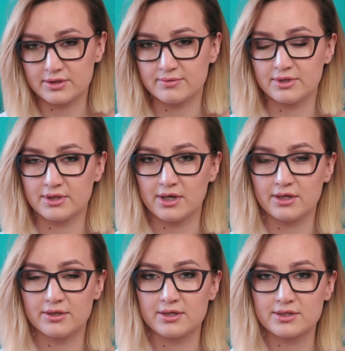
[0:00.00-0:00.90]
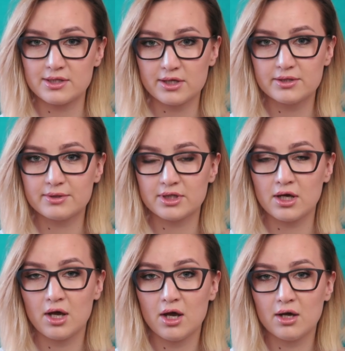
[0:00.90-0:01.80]
свои какие-то
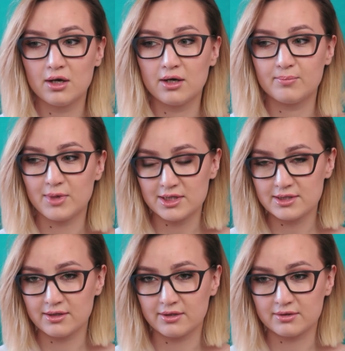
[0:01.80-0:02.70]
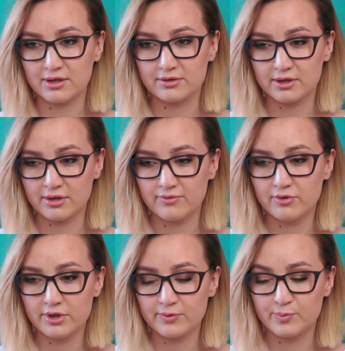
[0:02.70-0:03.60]
исследования, а, масло как
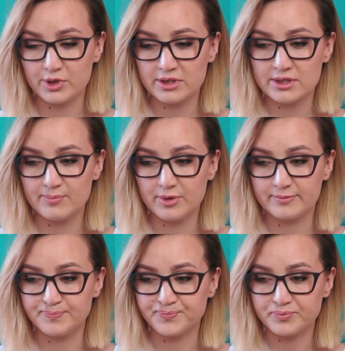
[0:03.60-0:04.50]
таковое, в принципе,